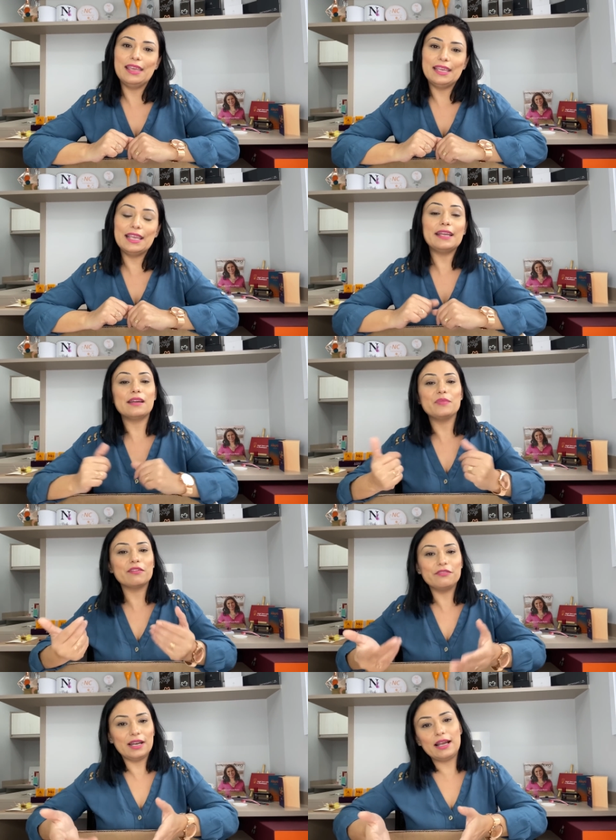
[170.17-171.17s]
E aí a minha
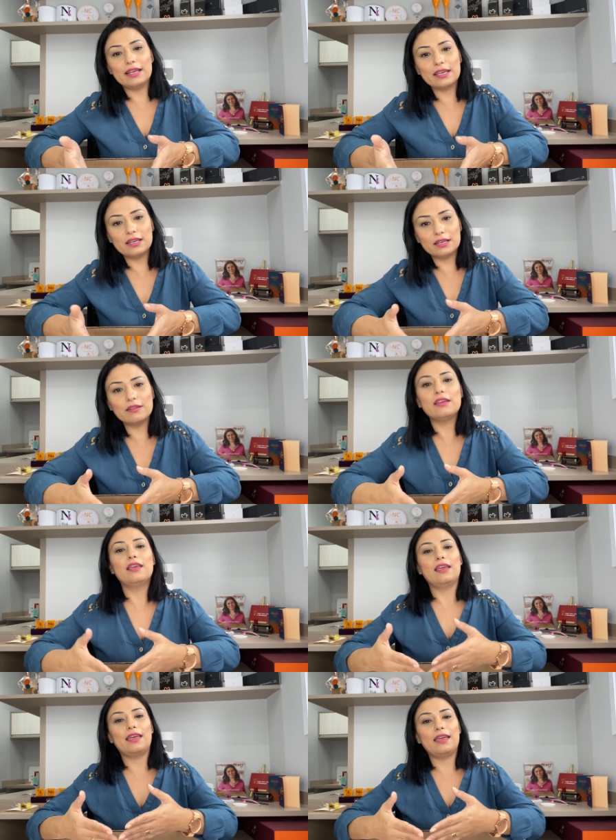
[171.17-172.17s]
filha Rayane
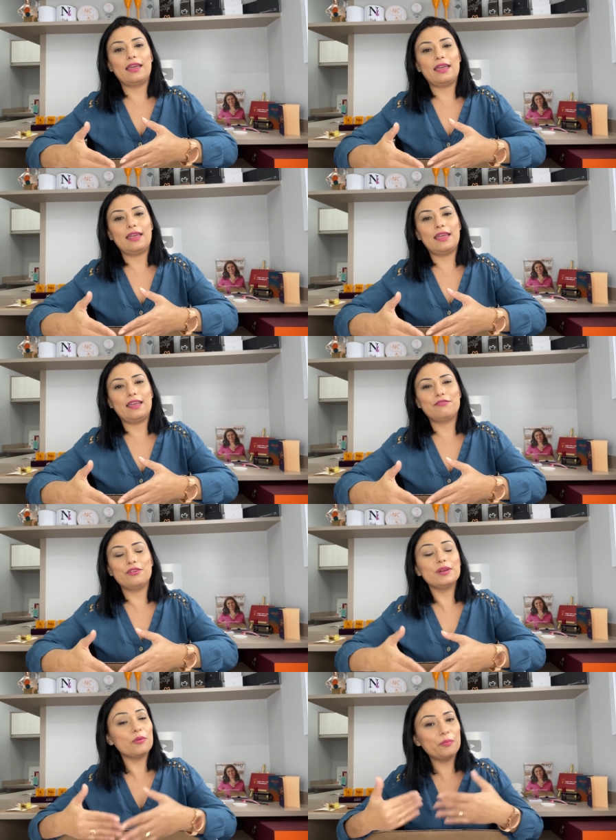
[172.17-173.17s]
é,
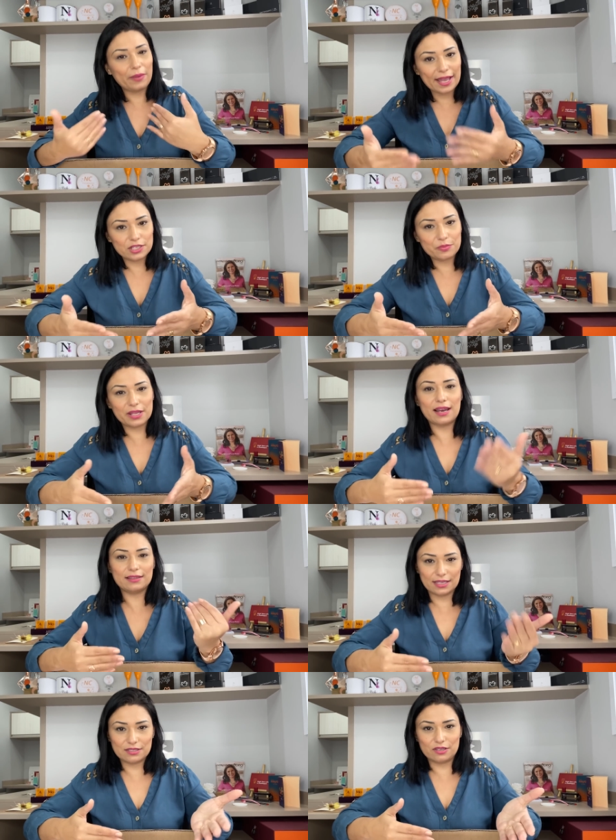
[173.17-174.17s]
falou, não, pede porque ela
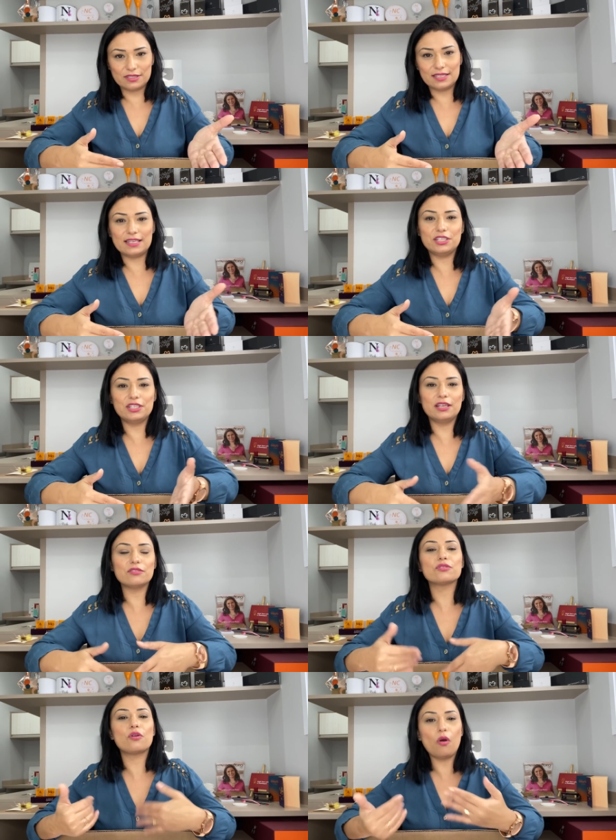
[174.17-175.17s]
tem só 17
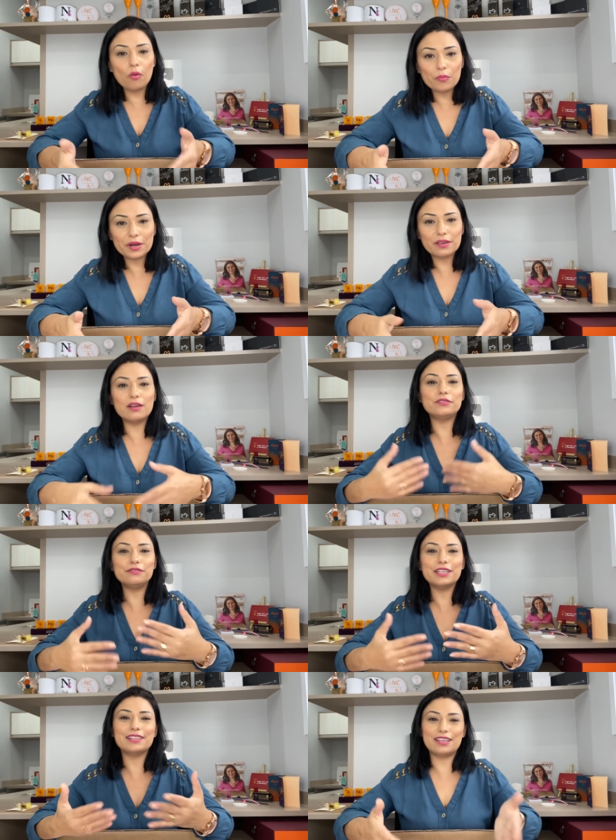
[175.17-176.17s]
anos, compra que eu vou
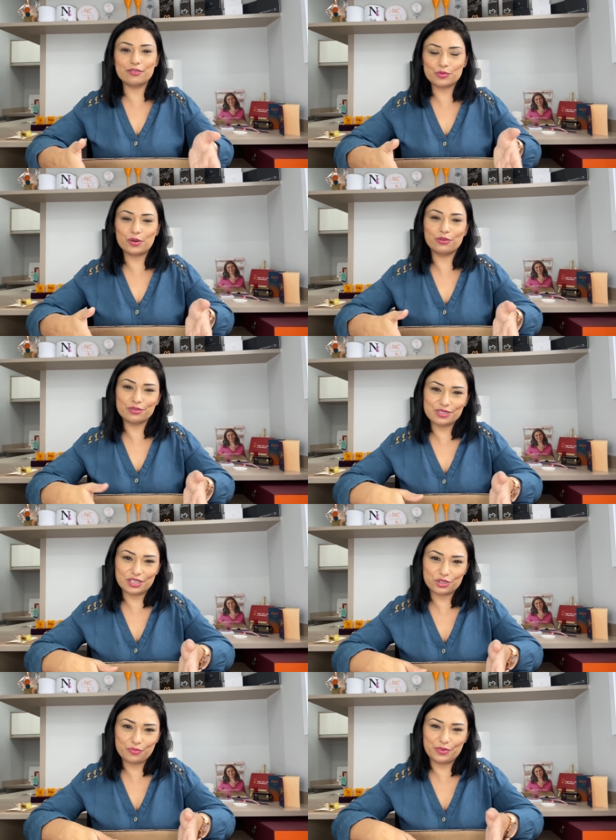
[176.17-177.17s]
vender os produtos
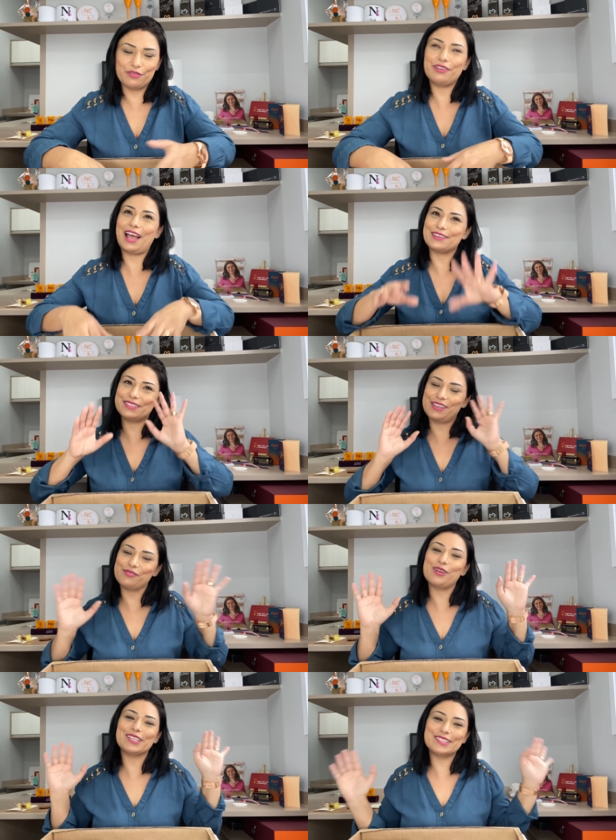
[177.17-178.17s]
na Shopee. Eu falei, ah,
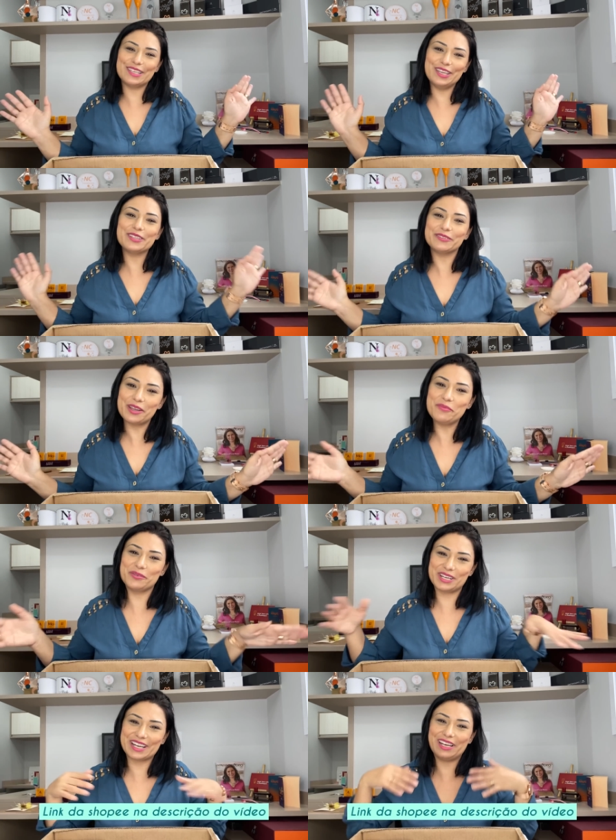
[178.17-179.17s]
sendo assim, então tá
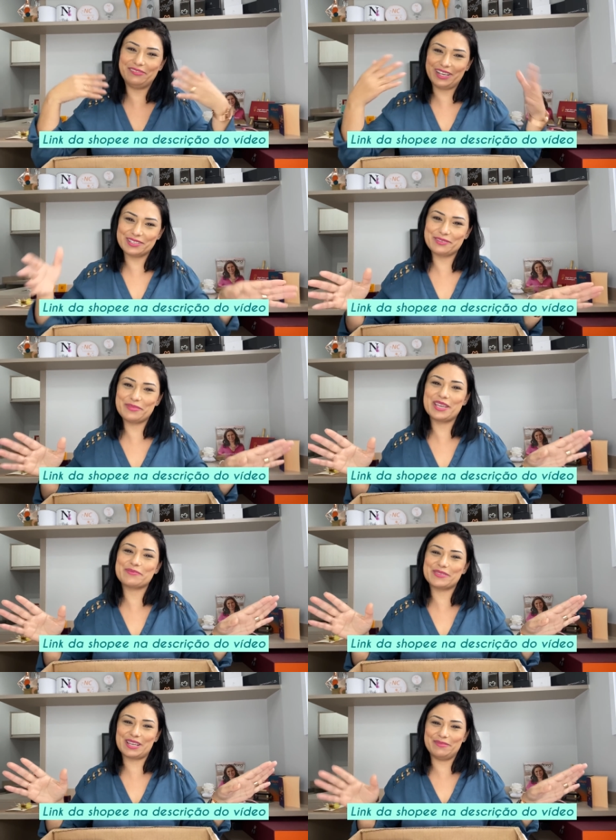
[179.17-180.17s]
bom, já que ela vai assumir a
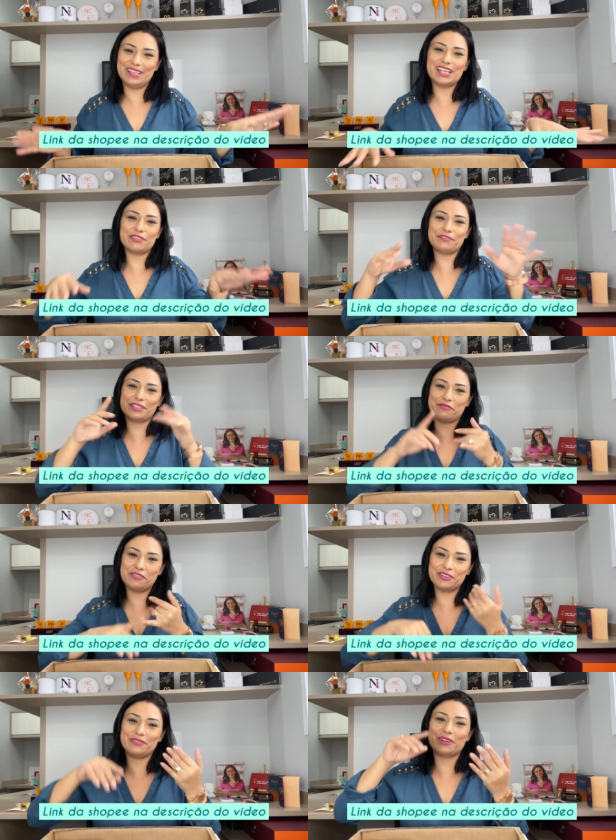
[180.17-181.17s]
responsabilidade, vai fazer
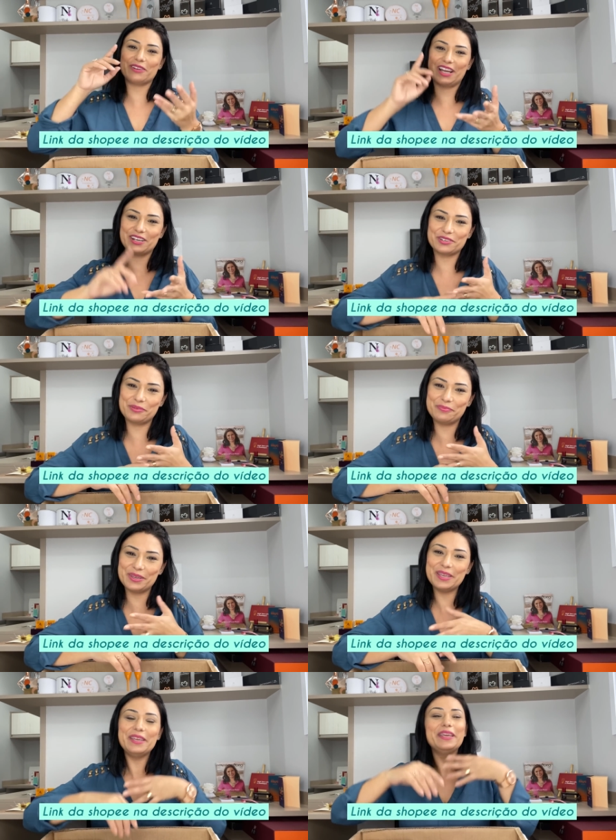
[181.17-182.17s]
foto, vai colocar na
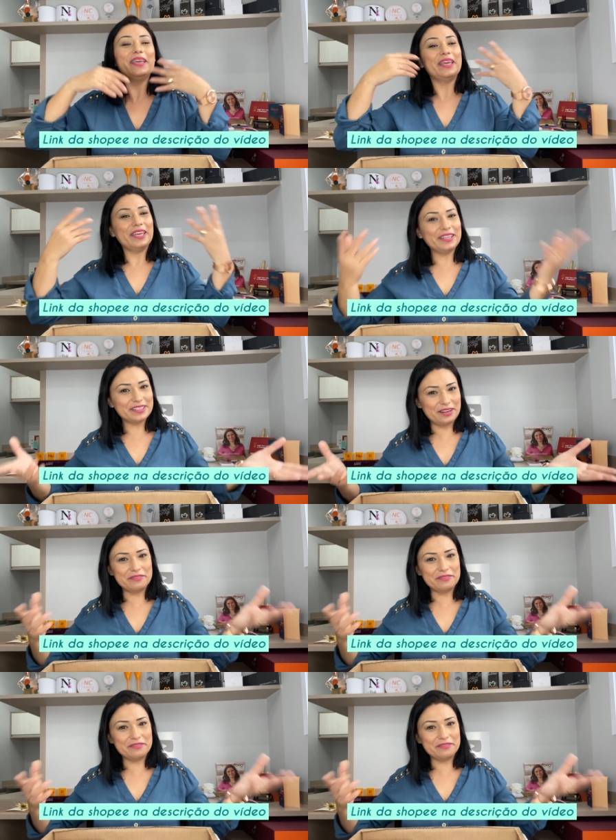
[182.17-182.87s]
Shopee, então